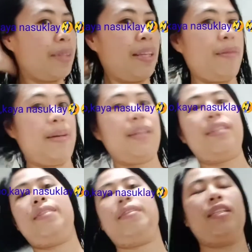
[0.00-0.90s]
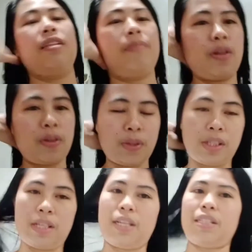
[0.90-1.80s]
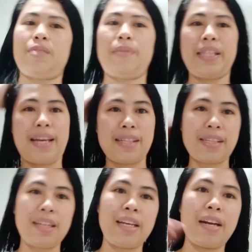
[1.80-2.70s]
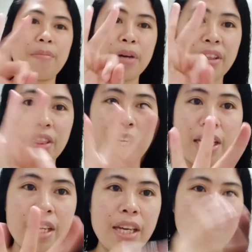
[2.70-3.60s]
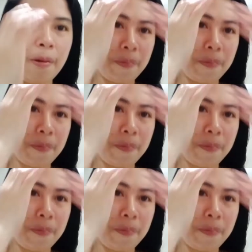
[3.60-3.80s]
Di ba? Kasi magkakos siya ng split ends. And then number three,